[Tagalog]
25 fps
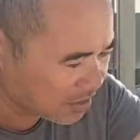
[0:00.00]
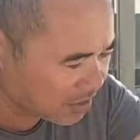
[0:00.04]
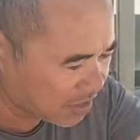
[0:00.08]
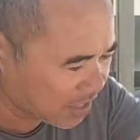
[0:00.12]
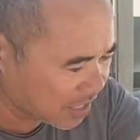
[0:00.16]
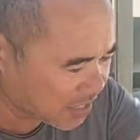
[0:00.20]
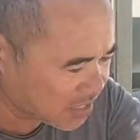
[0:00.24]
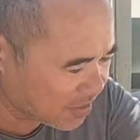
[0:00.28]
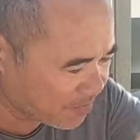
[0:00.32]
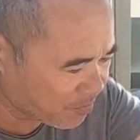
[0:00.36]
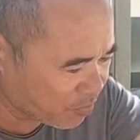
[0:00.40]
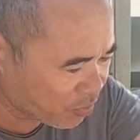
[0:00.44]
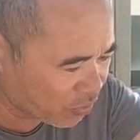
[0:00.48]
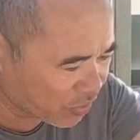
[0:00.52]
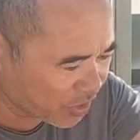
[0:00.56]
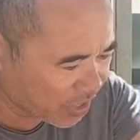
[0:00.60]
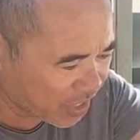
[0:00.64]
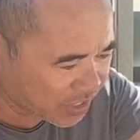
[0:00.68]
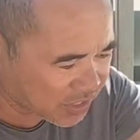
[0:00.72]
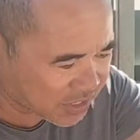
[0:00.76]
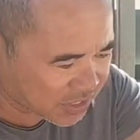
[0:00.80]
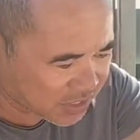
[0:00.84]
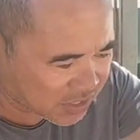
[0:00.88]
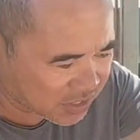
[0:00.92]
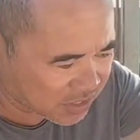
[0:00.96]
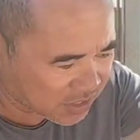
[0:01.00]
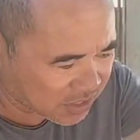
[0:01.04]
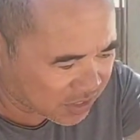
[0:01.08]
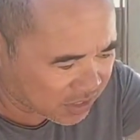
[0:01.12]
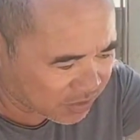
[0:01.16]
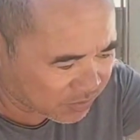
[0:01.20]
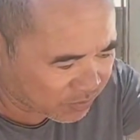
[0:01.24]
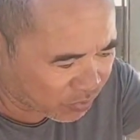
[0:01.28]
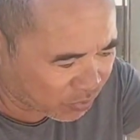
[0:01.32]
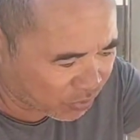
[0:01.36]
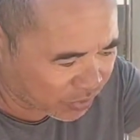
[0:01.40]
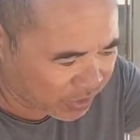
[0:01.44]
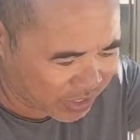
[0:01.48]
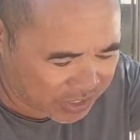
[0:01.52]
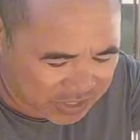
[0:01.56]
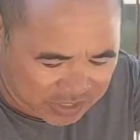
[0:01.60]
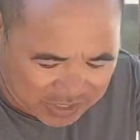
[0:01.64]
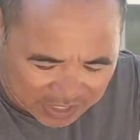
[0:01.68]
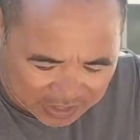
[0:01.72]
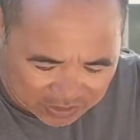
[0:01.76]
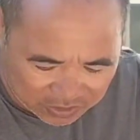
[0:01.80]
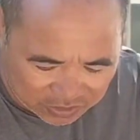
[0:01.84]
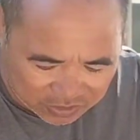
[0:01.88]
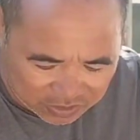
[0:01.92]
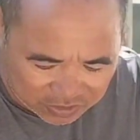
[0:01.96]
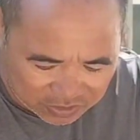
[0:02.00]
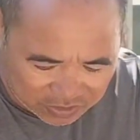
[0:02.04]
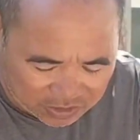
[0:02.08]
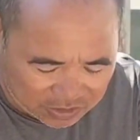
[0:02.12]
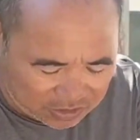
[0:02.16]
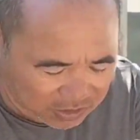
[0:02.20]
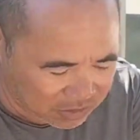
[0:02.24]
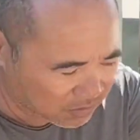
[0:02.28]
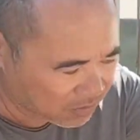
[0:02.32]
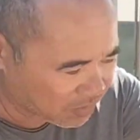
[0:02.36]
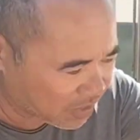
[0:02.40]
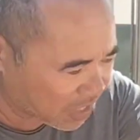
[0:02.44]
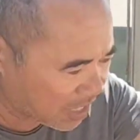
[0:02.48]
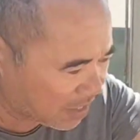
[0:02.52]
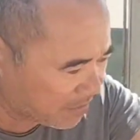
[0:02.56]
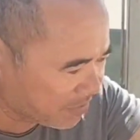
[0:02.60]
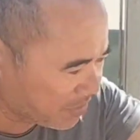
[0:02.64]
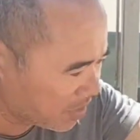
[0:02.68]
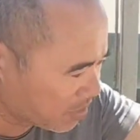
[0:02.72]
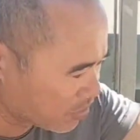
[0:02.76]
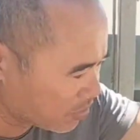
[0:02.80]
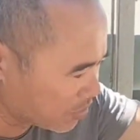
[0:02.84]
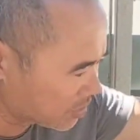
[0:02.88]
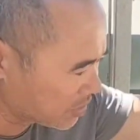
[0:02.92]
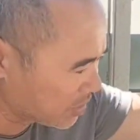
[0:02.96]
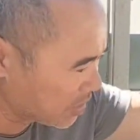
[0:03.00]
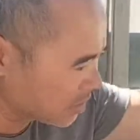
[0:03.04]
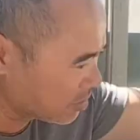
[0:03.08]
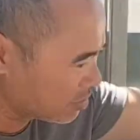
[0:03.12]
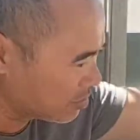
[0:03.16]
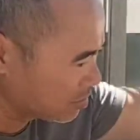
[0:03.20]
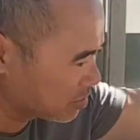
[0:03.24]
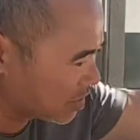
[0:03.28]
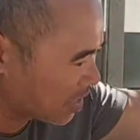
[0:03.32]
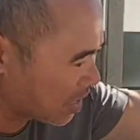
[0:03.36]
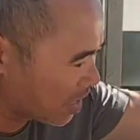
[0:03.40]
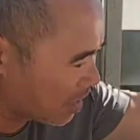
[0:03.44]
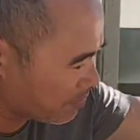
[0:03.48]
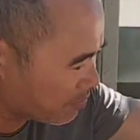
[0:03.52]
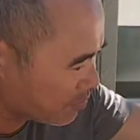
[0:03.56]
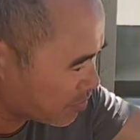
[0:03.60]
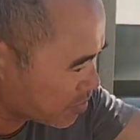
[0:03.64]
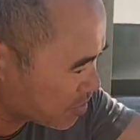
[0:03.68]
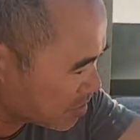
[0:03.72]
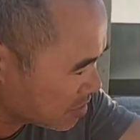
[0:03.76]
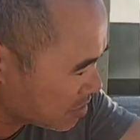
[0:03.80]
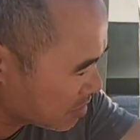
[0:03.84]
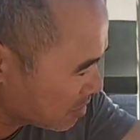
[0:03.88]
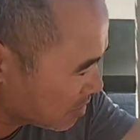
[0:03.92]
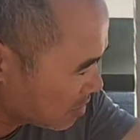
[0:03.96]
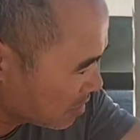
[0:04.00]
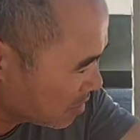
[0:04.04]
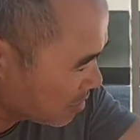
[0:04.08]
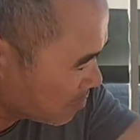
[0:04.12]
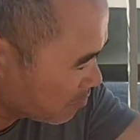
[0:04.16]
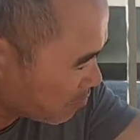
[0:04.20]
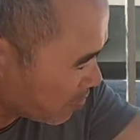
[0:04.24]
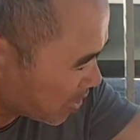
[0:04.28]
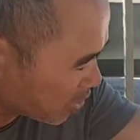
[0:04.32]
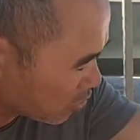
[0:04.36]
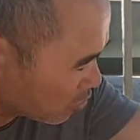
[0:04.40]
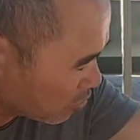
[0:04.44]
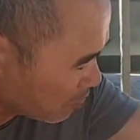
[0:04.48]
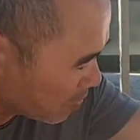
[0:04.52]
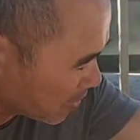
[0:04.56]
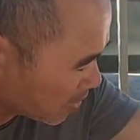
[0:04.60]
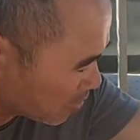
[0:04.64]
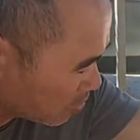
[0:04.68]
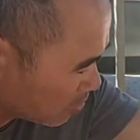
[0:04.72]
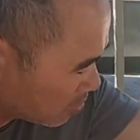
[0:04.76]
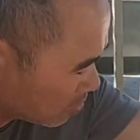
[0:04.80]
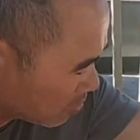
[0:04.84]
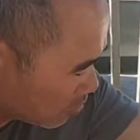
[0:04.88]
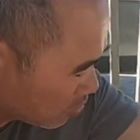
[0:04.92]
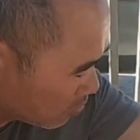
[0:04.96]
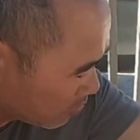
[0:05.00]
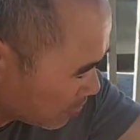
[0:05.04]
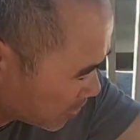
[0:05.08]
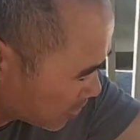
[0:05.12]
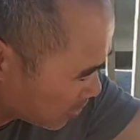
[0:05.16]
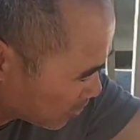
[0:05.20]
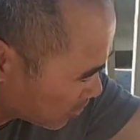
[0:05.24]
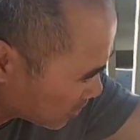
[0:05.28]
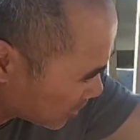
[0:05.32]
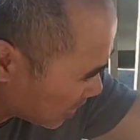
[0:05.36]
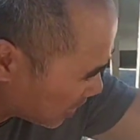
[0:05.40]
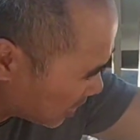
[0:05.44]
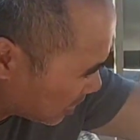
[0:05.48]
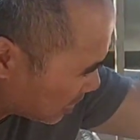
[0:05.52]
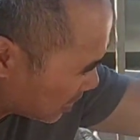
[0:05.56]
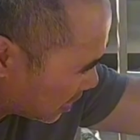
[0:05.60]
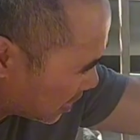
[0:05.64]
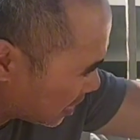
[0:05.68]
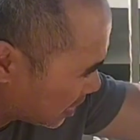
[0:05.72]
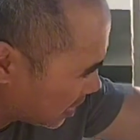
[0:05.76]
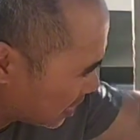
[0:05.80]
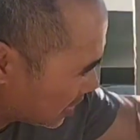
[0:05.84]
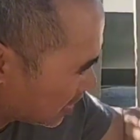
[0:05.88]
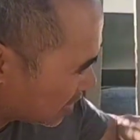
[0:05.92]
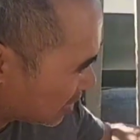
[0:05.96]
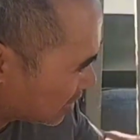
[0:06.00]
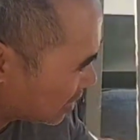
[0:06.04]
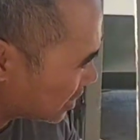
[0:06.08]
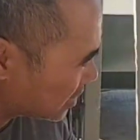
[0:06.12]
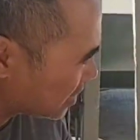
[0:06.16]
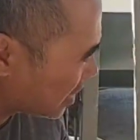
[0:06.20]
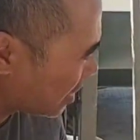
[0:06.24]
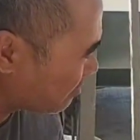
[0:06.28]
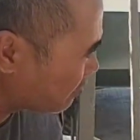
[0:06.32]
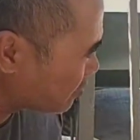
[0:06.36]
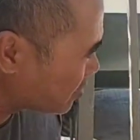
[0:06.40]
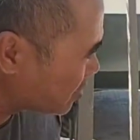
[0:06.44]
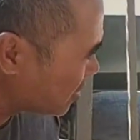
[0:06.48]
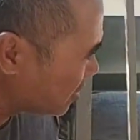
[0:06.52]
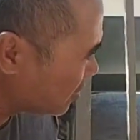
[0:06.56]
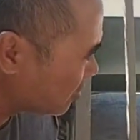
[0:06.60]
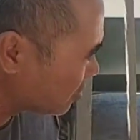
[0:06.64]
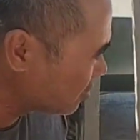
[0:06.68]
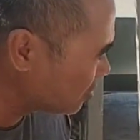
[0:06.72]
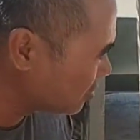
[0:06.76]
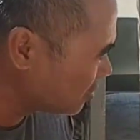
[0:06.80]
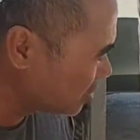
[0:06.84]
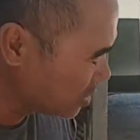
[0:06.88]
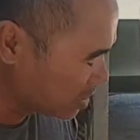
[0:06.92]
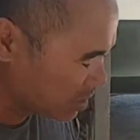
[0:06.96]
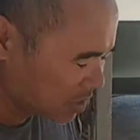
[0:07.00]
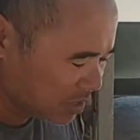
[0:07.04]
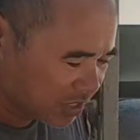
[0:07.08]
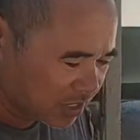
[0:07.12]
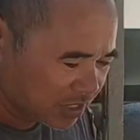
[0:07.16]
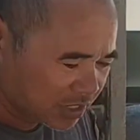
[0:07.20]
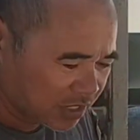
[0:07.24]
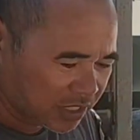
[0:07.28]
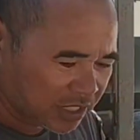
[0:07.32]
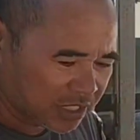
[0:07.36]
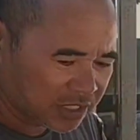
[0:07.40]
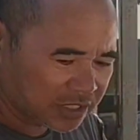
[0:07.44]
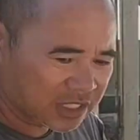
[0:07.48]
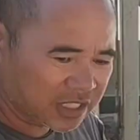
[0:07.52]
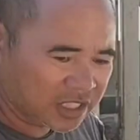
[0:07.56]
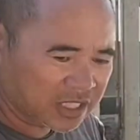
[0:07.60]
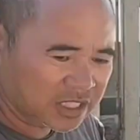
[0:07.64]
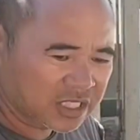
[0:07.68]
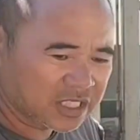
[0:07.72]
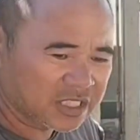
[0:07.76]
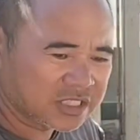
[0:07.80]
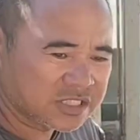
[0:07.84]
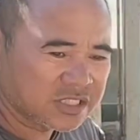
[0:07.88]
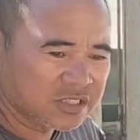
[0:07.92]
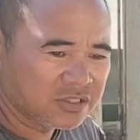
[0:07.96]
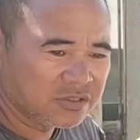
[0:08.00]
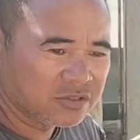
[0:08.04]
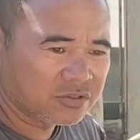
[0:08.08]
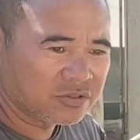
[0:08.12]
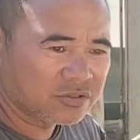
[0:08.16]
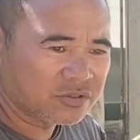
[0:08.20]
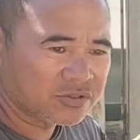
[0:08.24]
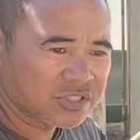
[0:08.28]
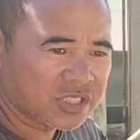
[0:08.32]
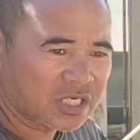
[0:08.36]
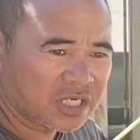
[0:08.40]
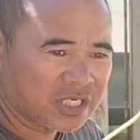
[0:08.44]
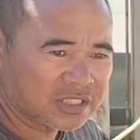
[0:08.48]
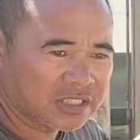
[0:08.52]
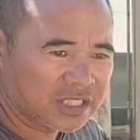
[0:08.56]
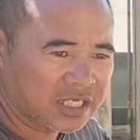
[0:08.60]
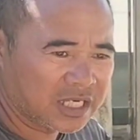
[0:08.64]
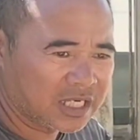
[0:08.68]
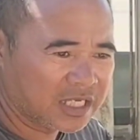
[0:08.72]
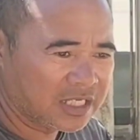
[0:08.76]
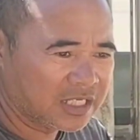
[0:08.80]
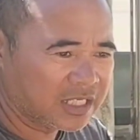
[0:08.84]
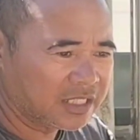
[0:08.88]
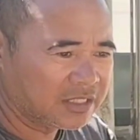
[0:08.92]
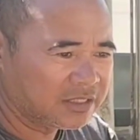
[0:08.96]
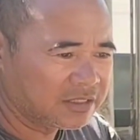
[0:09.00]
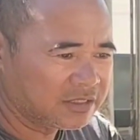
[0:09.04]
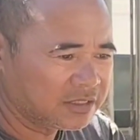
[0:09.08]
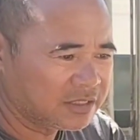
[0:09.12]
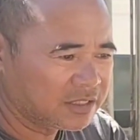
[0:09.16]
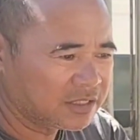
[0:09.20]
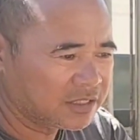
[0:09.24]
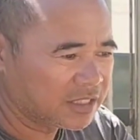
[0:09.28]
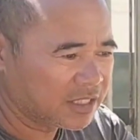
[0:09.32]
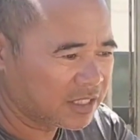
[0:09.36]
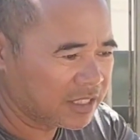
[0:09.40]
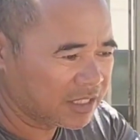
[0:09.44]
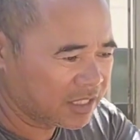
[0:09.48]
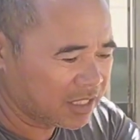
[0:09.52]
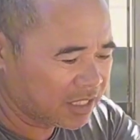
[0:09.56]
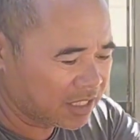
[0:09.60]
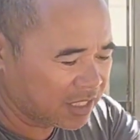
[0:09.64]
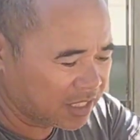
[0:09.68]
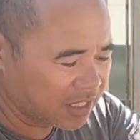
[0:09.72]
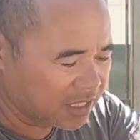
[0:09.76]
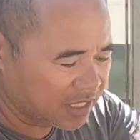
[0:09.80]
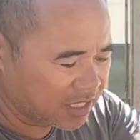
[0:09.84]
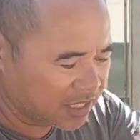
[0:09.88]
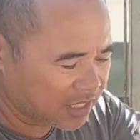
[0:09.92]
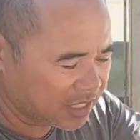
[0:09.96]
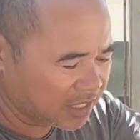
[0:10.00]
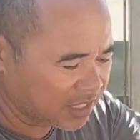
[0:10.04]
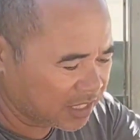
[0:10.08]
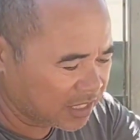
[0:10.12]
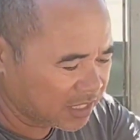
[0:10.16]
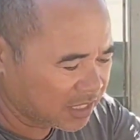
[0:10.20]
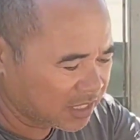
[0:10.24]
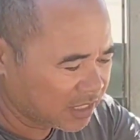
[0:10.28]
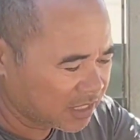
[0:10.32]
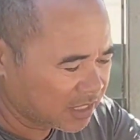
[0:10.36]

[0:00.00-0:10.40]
nasa 4 years 4 years na ito no maraming court na tong tinapos ito pitong covered court ang uh, natapos nito at uh, siguro sa katagalan ay uh,